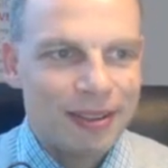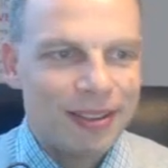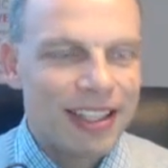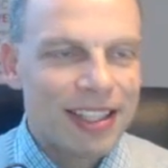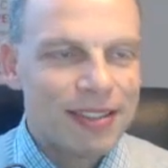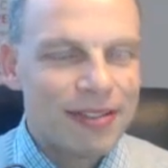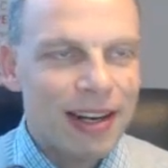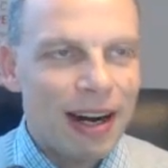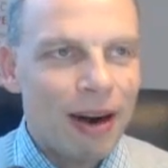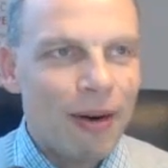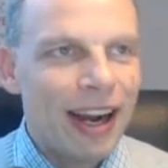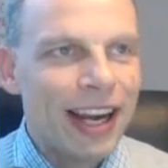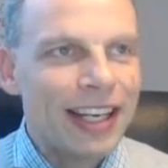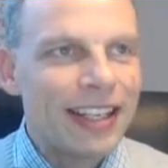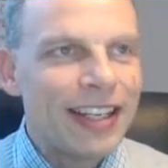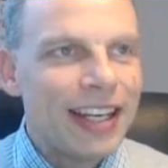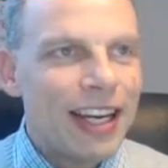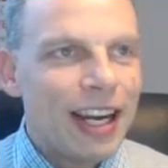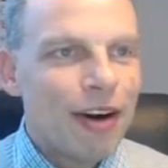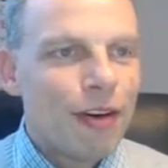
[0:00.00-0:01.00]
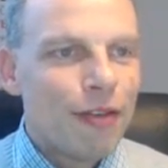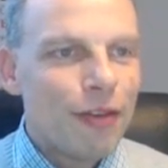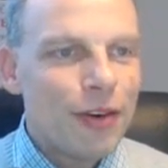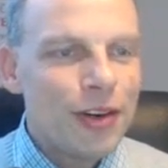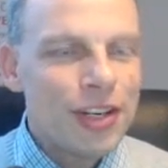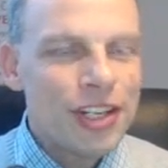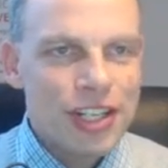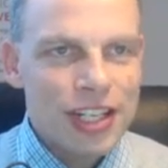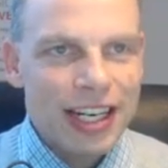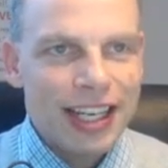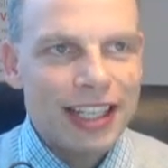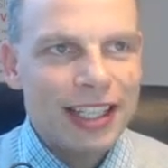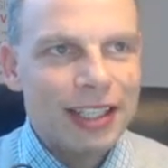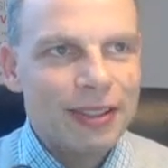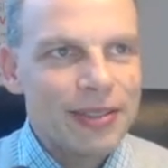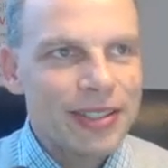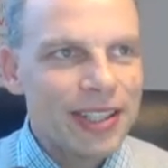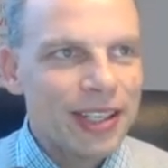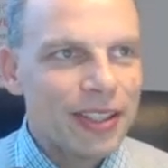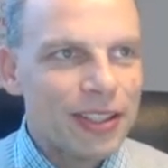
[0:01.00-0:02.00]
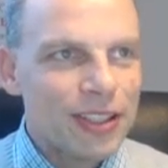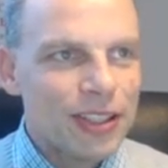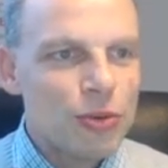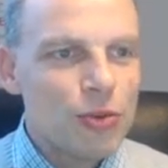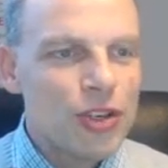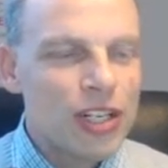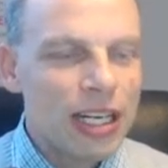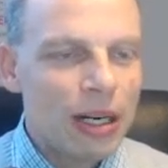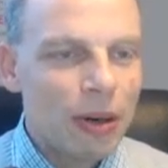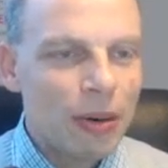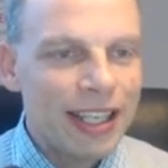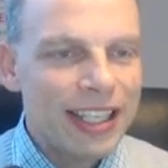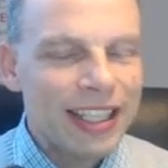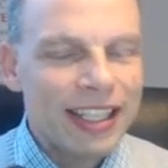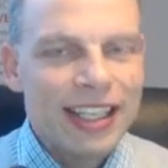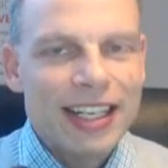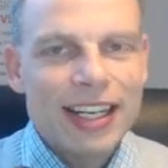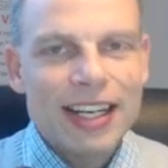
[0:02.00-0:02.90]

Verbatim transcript: Das war auch ein Wunsch einer unserer Zuschauer hier.